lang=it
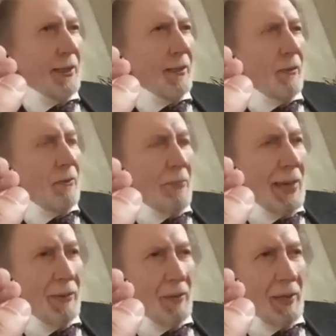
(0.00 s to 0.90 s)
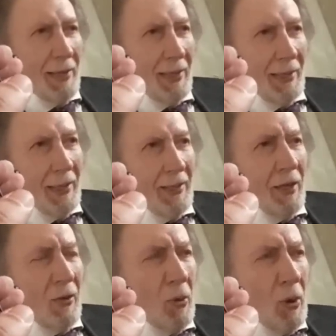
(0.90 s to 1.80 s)
rompendo la segretezza
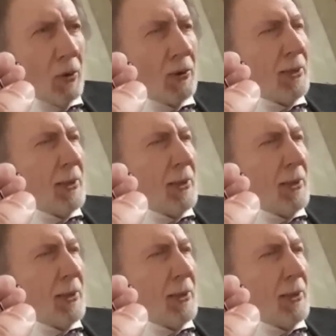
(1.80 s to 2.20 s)
del ruolo,